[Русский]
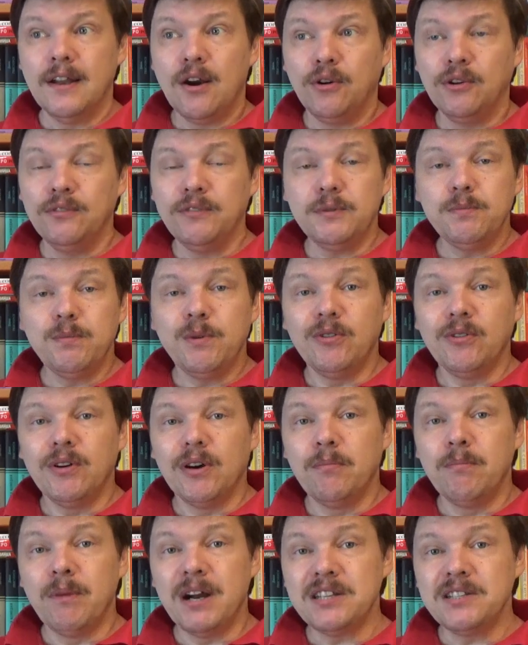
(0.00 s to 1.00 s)
Он ведь был
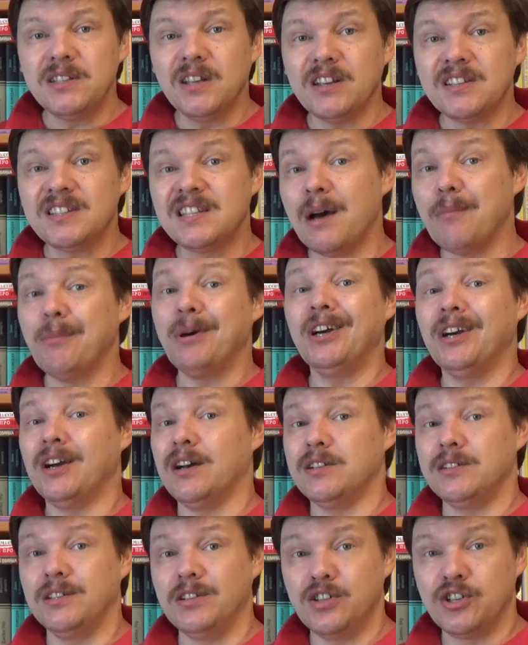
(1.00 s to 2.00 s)
мастер самых
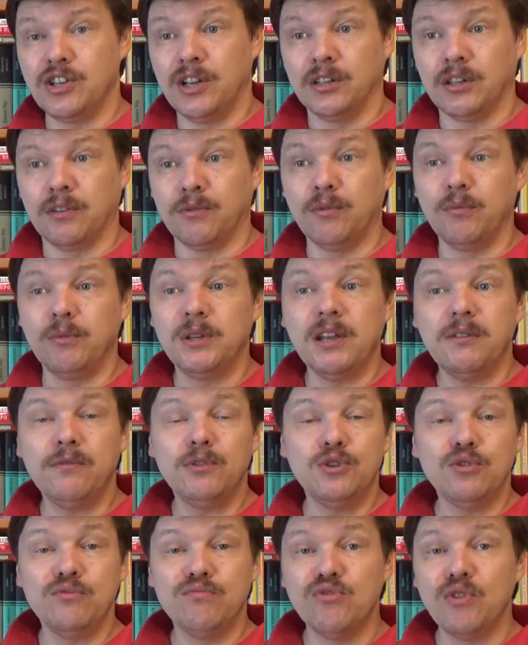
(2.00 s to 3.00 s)
разных жанров. У меня в
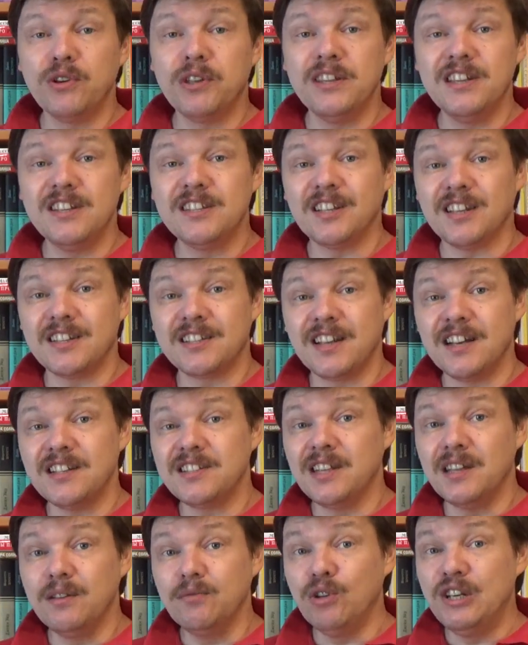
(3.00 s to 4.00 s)
видеоблоге есть
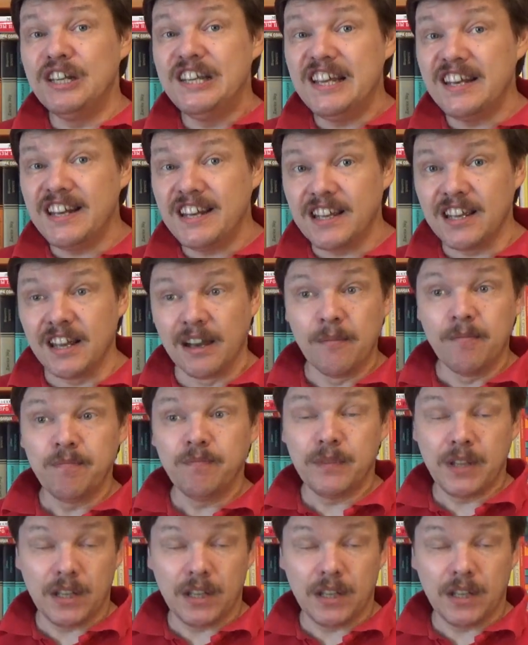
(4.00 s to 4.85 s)
рассказ о его лирике.